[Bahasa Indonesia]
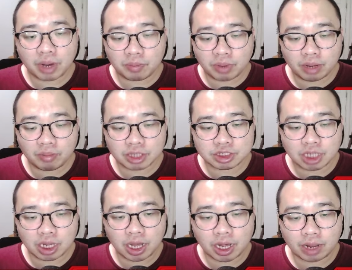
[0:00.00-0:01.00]
Pelan-pelan
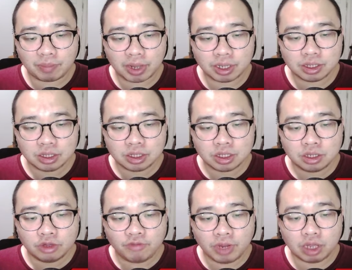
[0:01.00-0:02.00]
masih ada harapan.
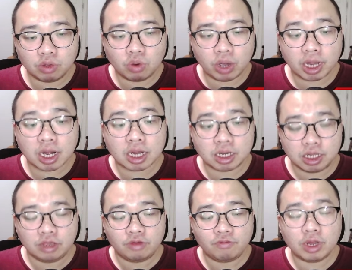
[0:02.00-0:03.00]
Feeling gue enak
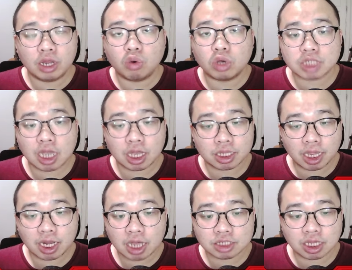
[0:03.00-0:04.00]
nih. Feeling gue sangat
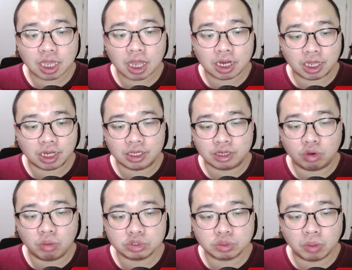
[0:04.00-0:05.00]
enak sekali kali ini.
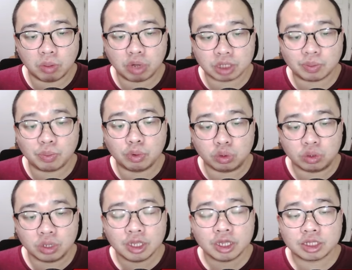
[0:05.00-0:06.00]
Gue mau coba buka 10.
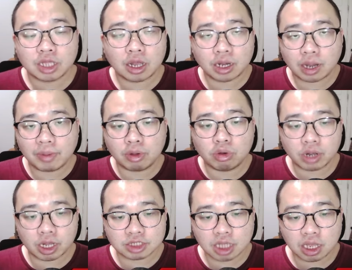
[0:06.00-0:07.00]
Entah kenapa gue
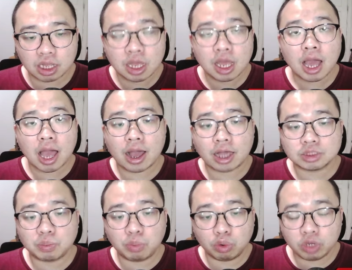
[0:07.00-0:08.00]
ngerasa angka
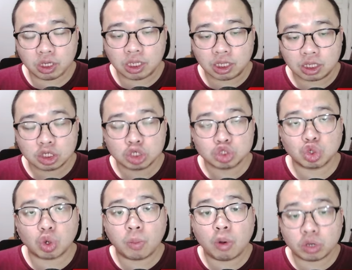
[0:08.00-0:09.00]
10 ini
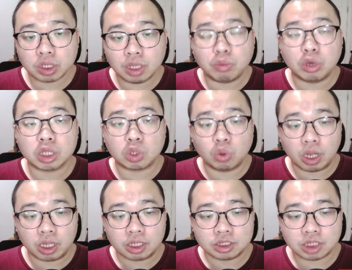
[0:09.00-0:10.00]
cukup hoki buat
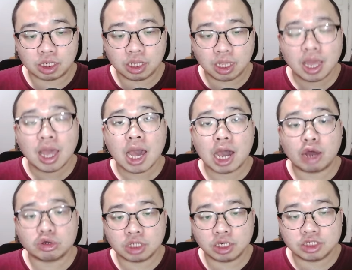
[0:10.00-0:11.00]
gue. Jadi
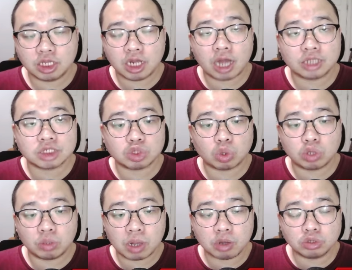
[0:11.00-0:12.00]
harusnya di sini ada
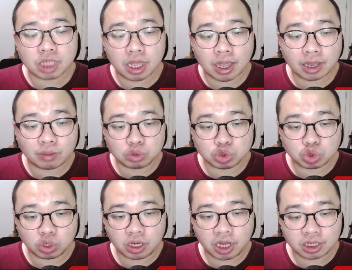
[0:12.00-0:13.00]
sesuatu yang bagus yang akan
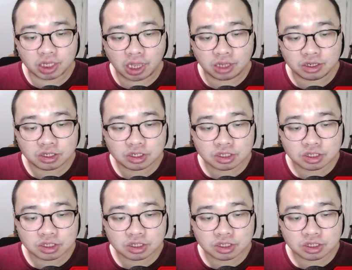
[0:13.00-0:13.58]
muncul. Lihat nih ya.